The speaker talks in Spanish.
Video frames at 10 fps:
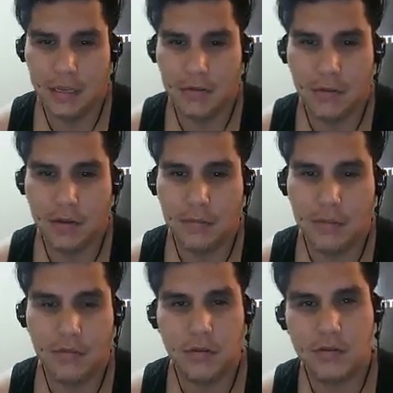el weón
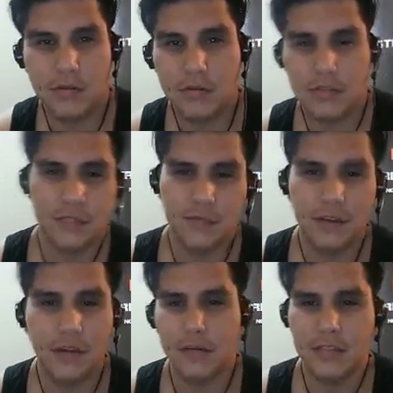mandó sus
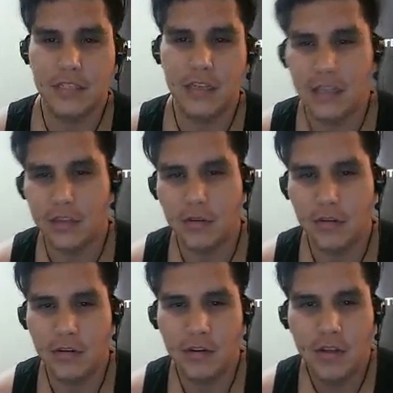esbirros y le
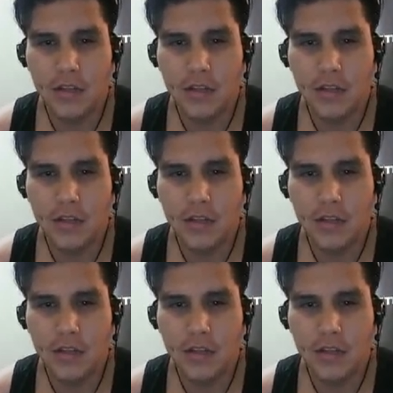quitó